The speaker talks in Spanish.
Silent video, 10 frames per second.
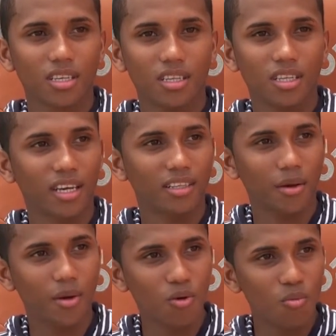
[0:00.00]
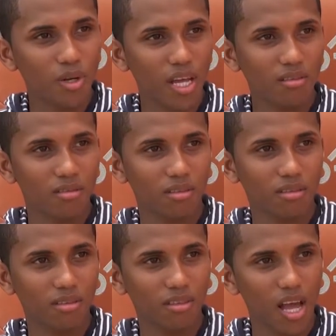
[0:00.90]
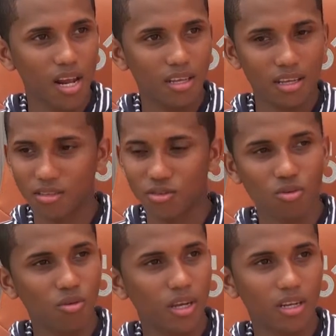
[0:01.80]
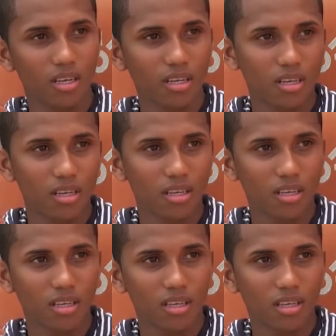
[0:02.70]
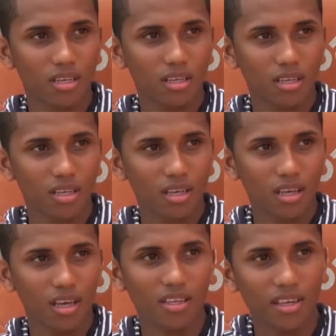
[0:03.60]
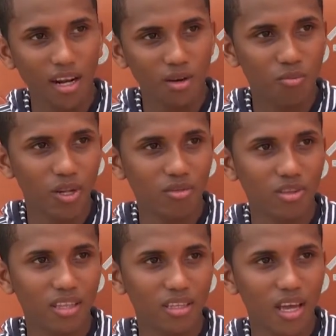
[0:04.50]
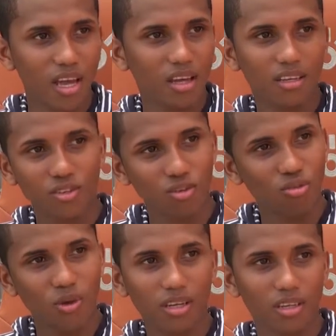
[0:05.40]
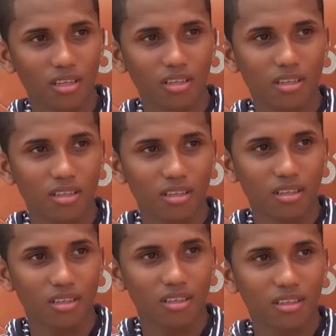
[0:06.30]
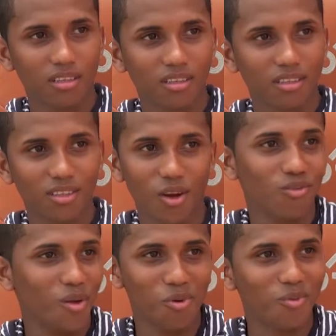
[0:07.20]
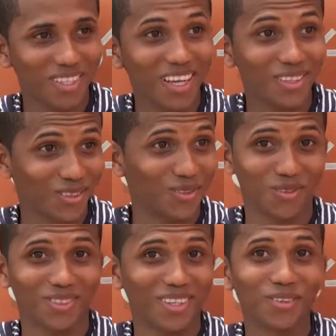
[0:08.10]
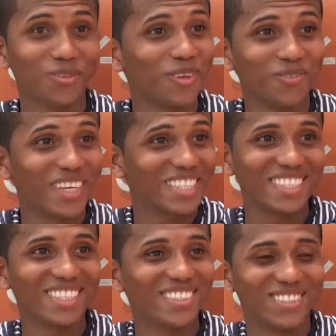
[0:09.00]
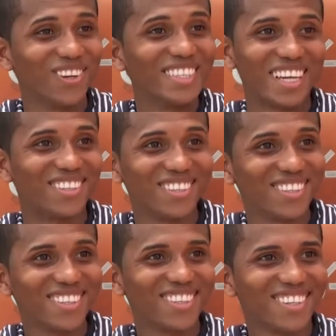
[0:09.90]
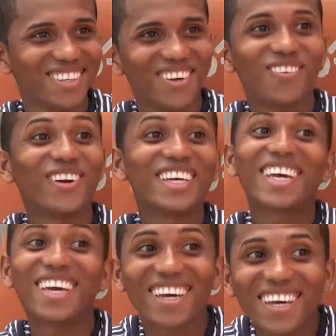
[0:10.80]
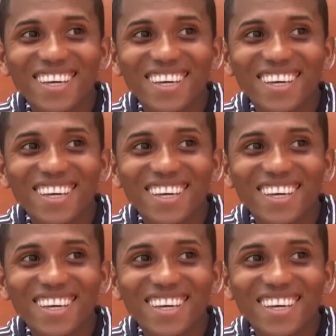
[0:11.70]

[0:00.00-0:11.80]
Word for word: De que si había un cumpleaños de alguien, yo no iba a ir. Que si era el cumpleaños de una tía, yo no iba a ir o sea, una promesa que ya uno me puede decir tonta, ¿no? ¿Por qué?